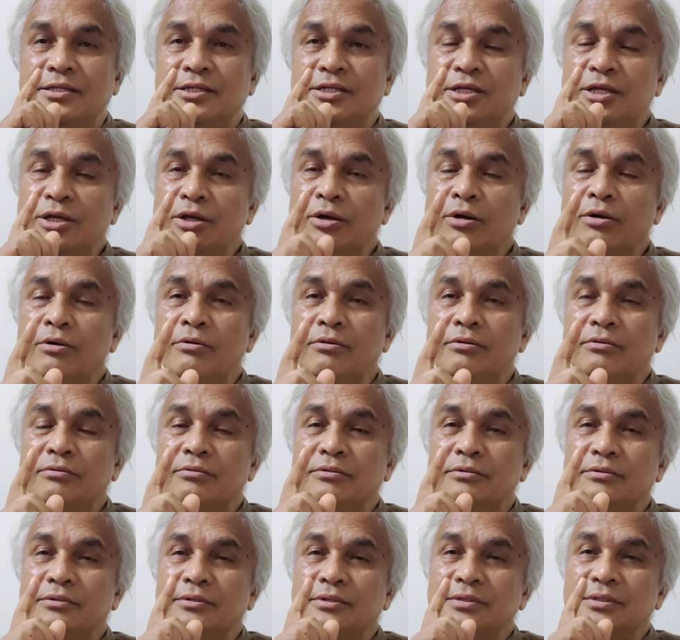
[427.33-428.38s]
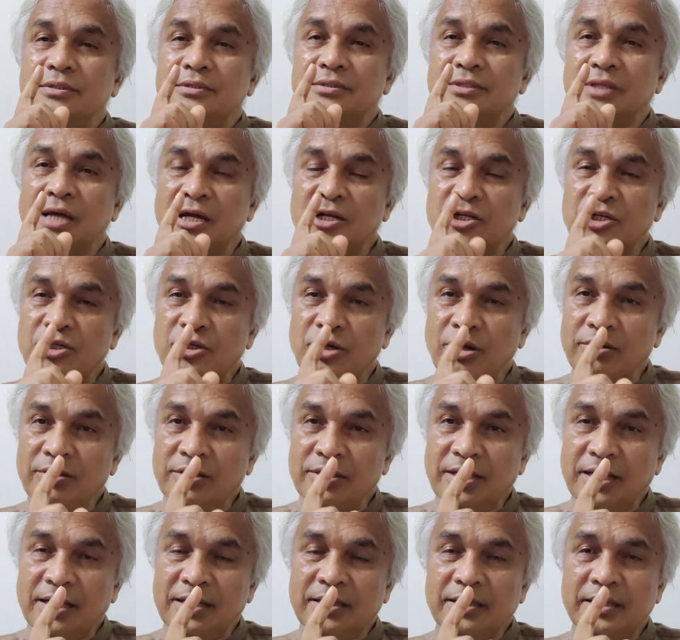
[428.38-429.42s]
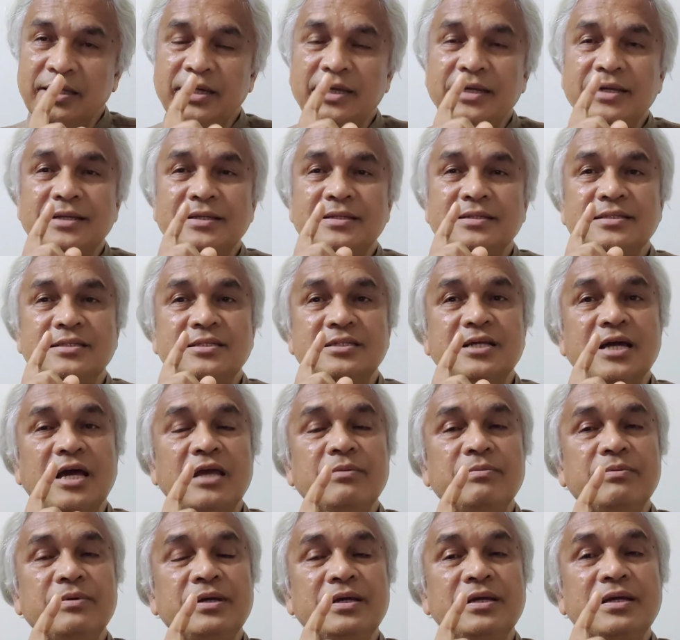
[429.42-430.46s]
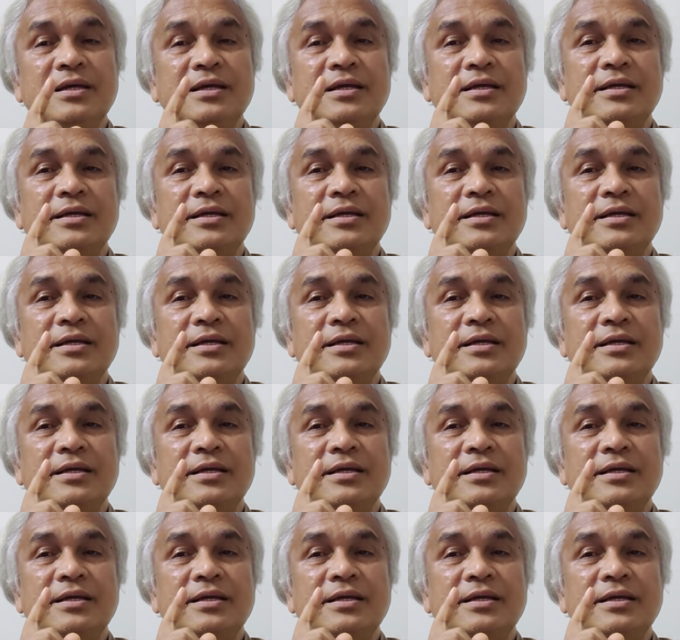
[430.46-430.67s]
সেও তার সন্তানকে চাইবে